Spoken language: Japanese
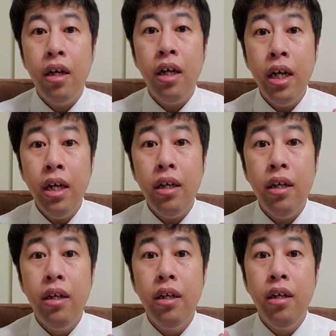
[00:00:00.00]
え
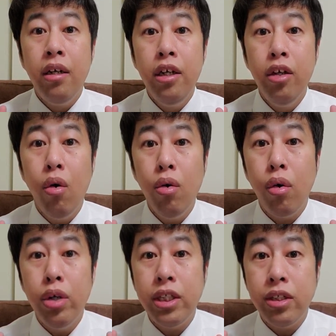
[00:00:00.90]
日本
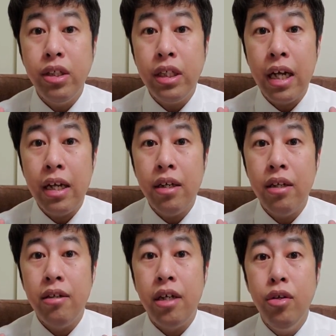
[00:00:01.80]
語についてっ
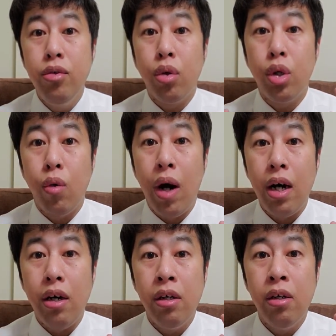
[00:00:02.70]
ていうこと
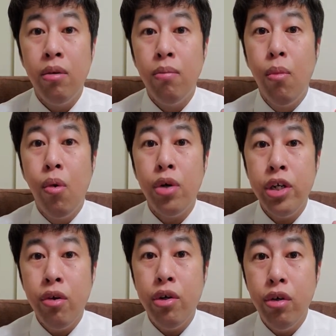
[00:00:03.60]
は、もう
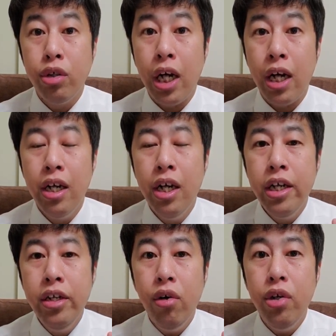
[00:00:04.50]
いよいよじゃん。
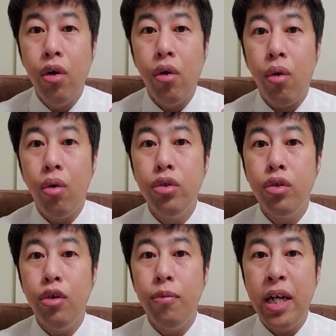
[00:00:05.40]
いよいよ本
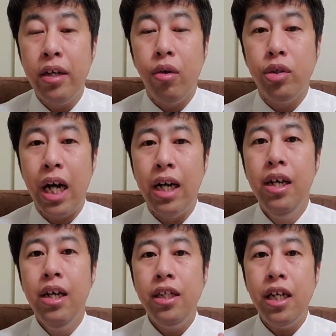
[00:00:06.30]
当の勉強じゃん。
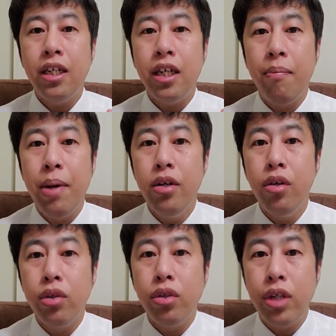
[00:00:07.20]
ただただ勉
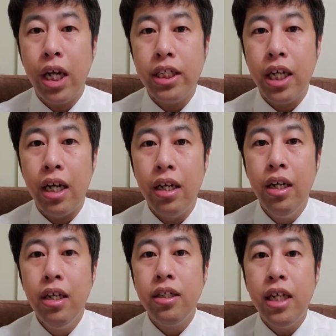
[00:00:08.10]
強するだけじゃん。
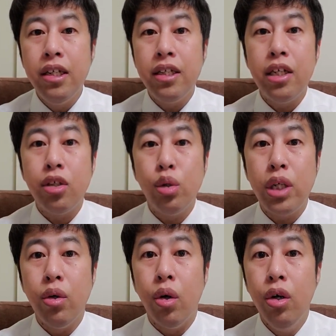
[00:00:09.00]
全然そん
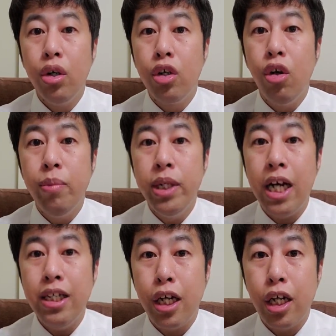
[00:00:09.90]
なの興味な
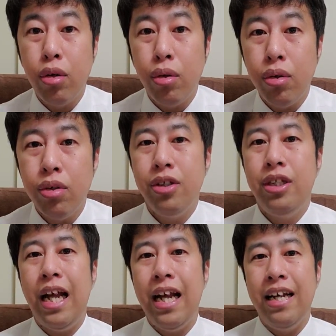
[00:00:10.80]
いんだけど。っ
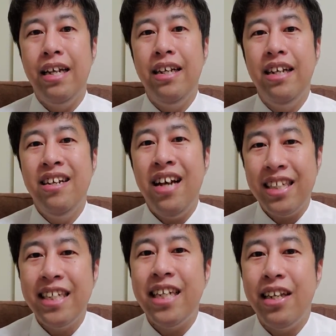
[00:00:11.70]
て、
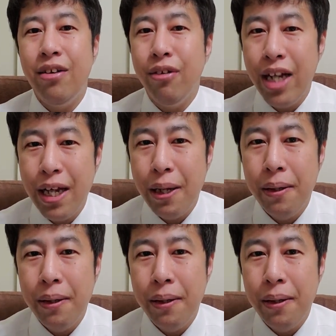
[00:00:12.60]
焦っちゃってるよね。